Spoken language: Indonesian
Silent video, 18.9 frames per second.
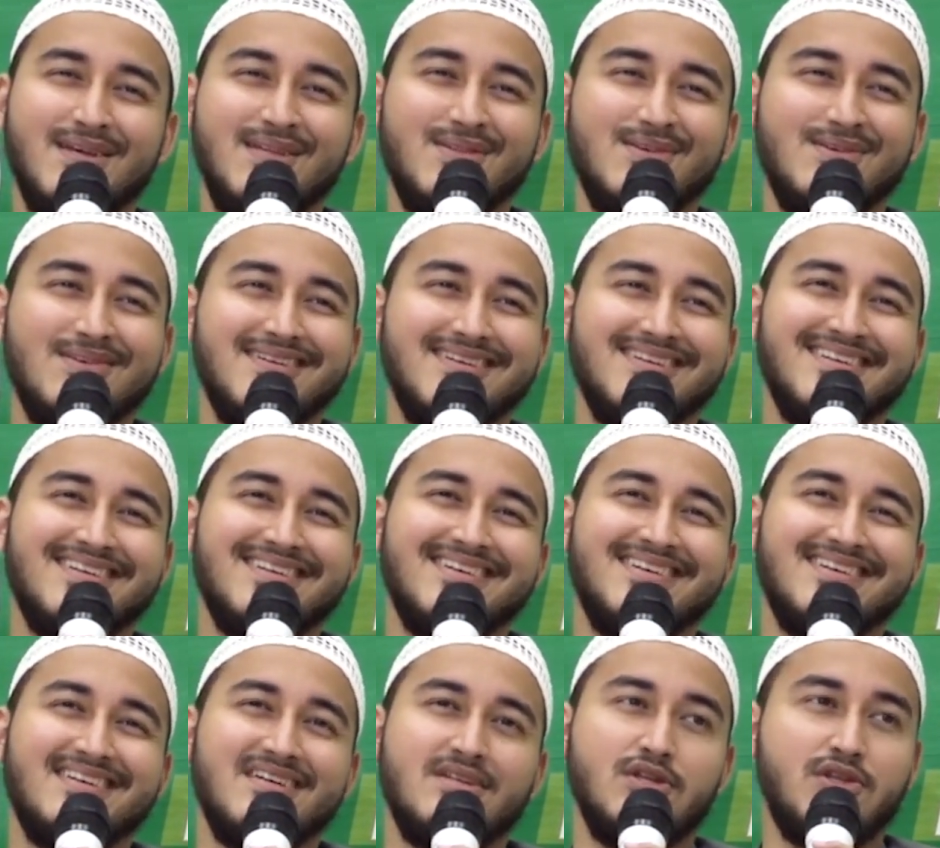Gitu.
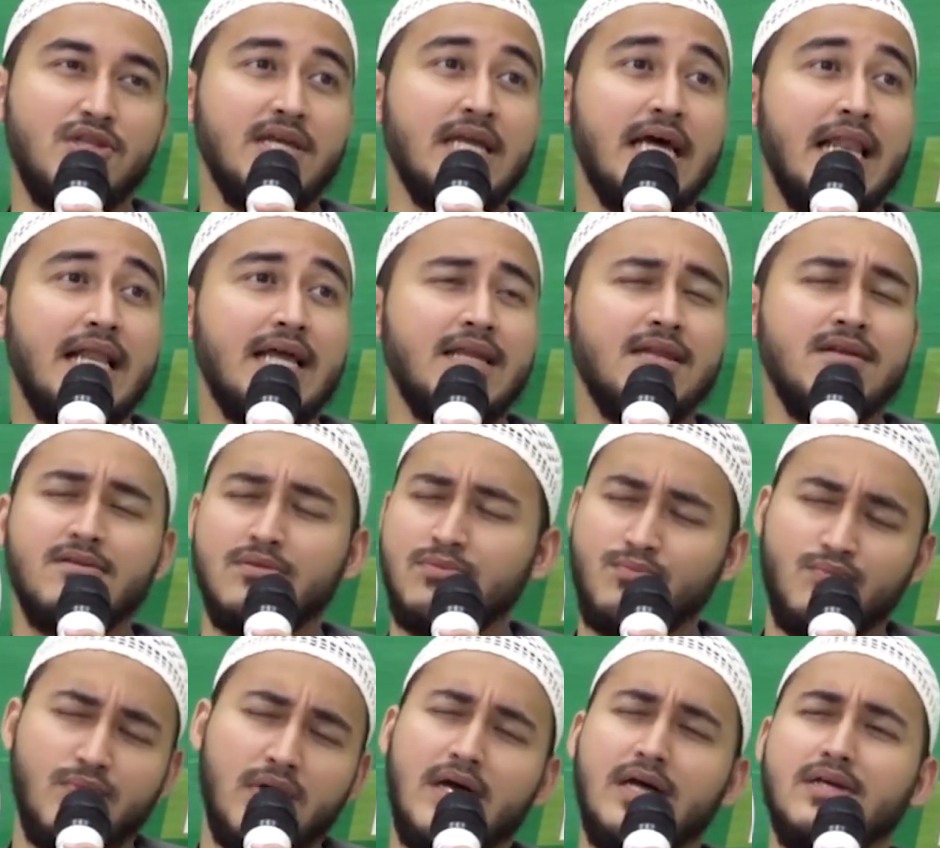Ditinggalkan
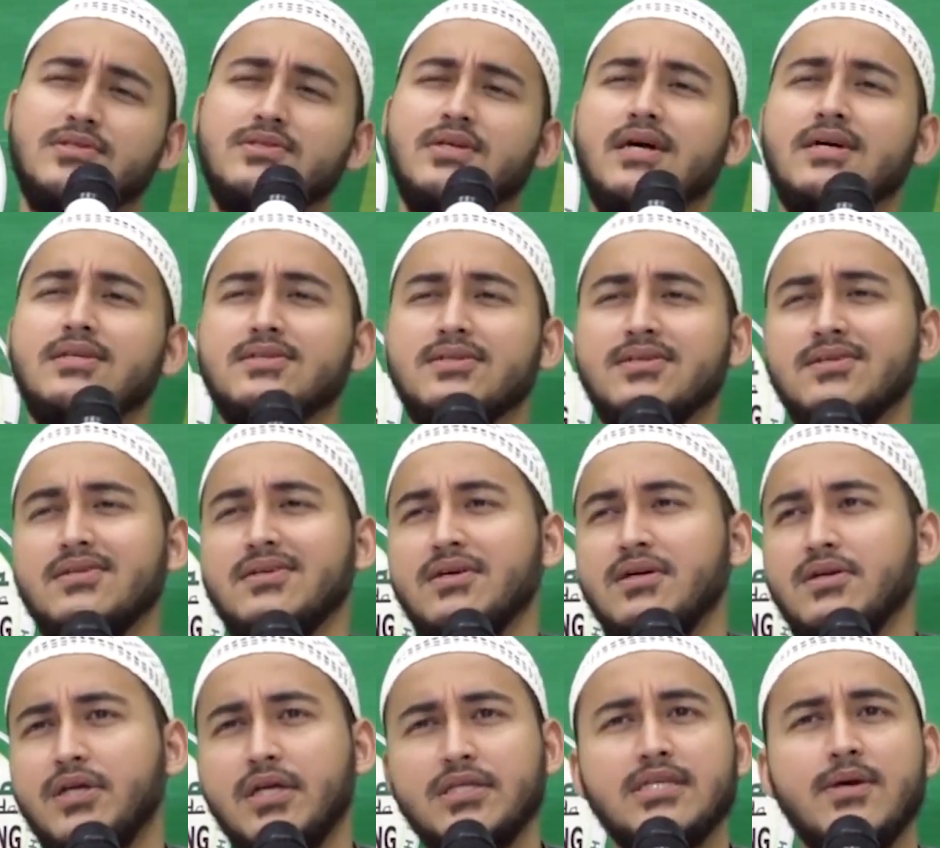biasa.
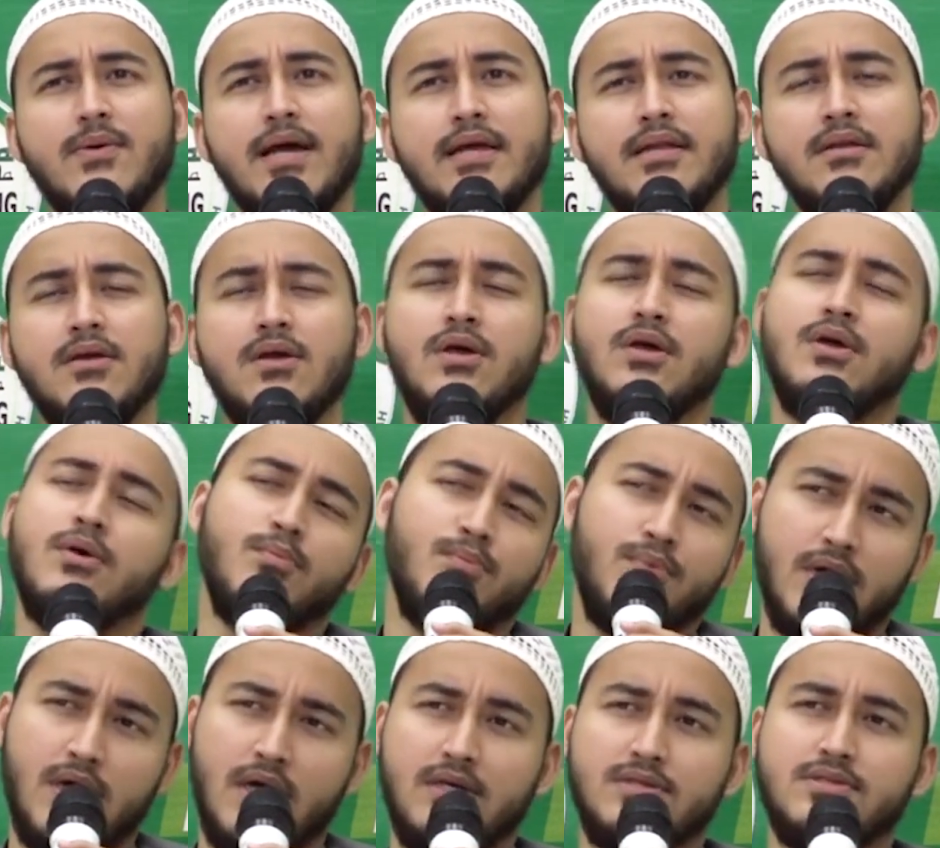Dikecewain
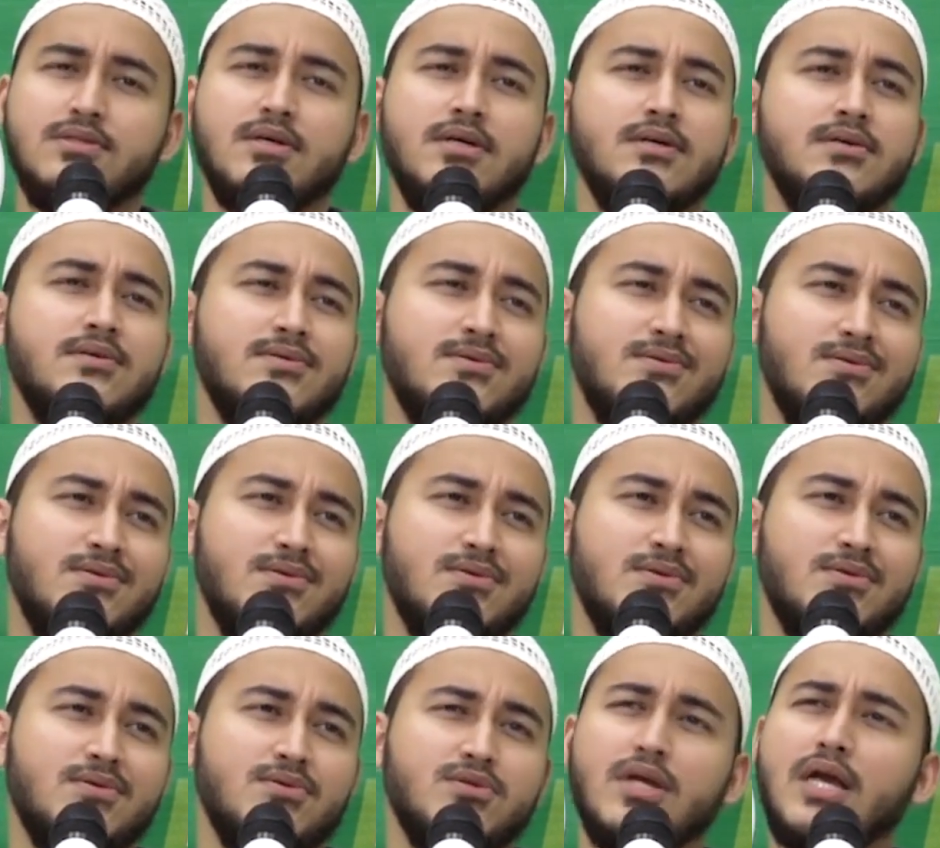biasa.
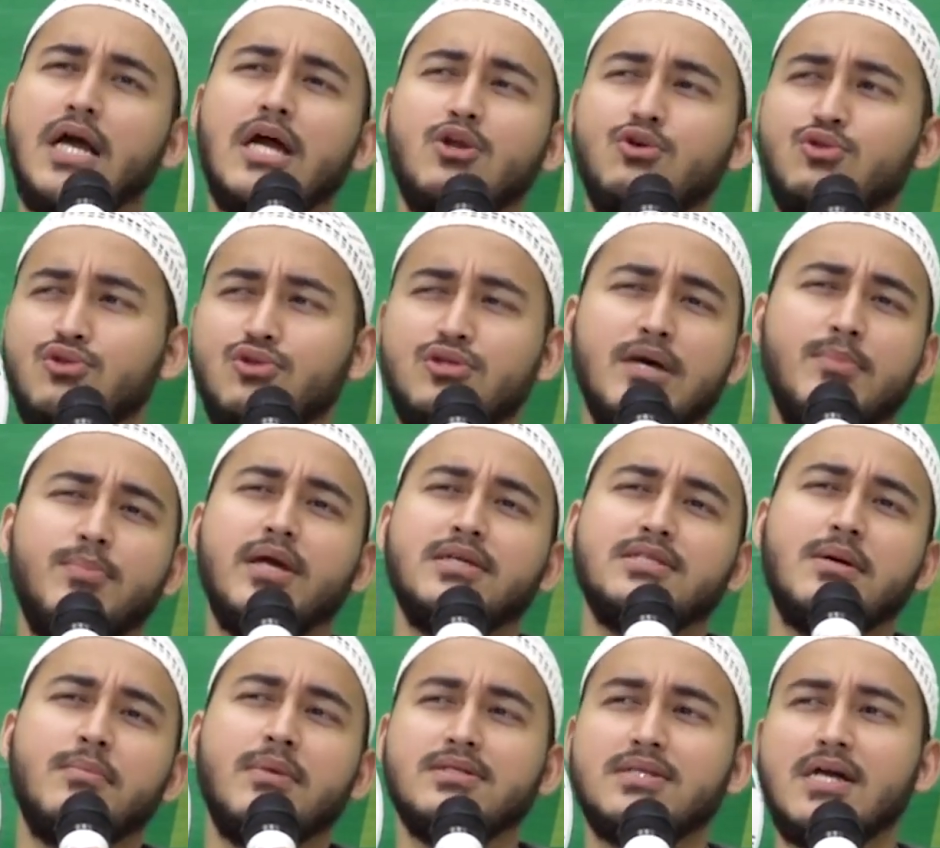Saya nggak nuntut dia
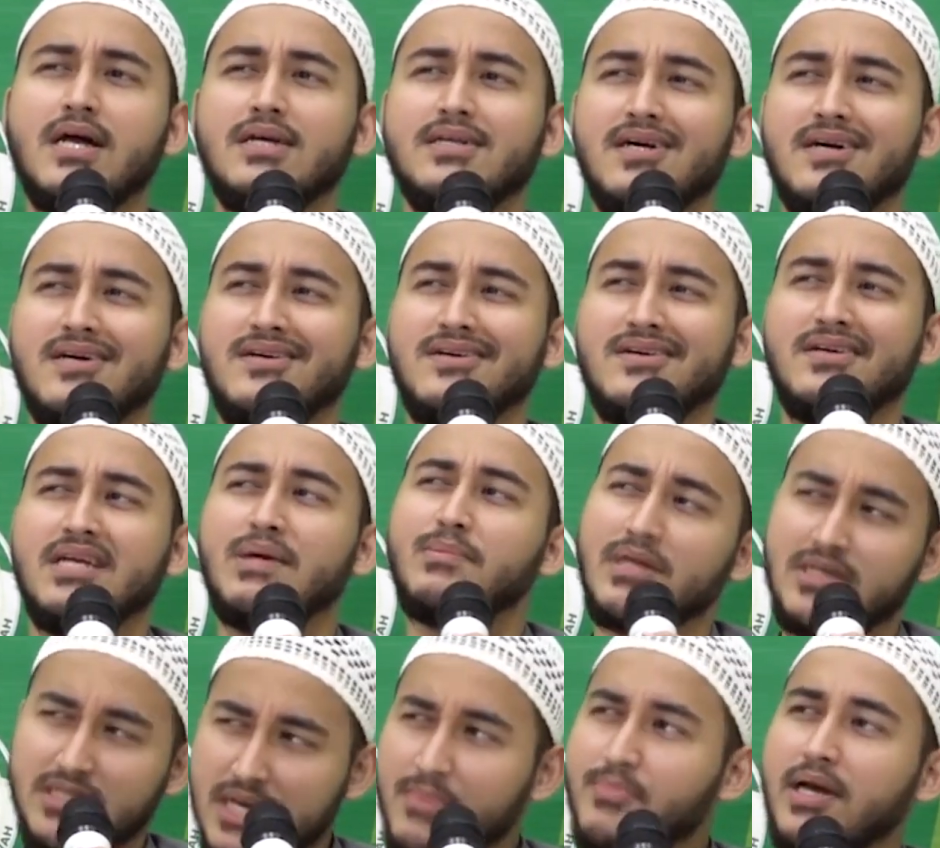baik sama saya yang
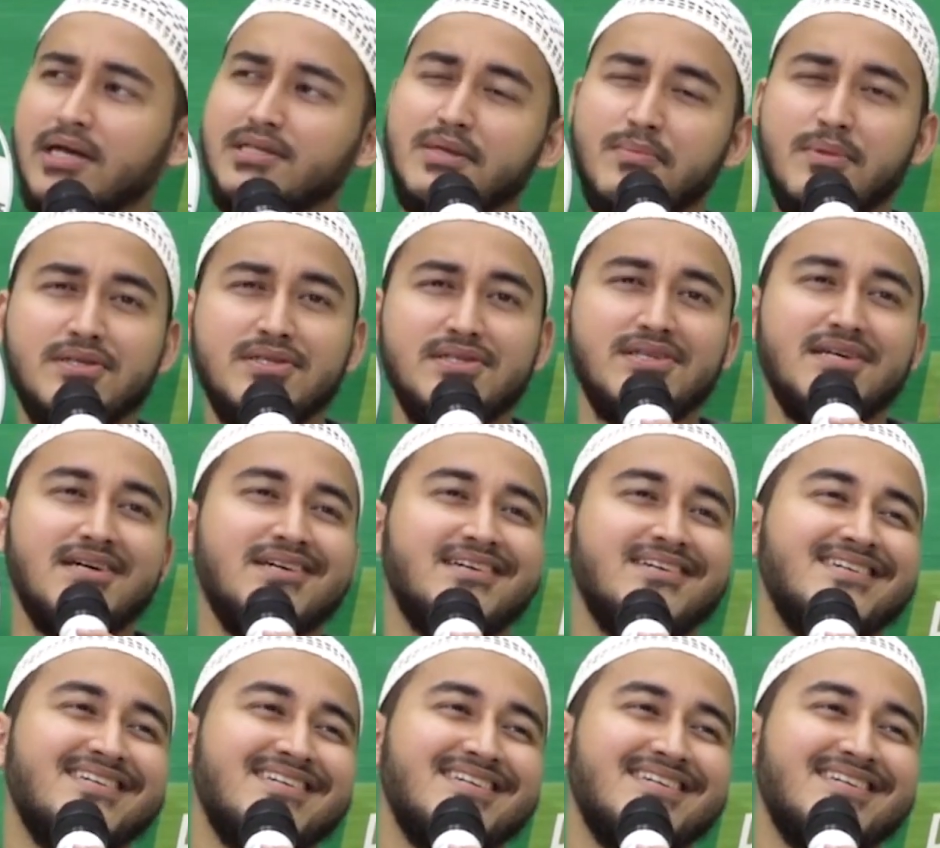penting saya baik sama dia.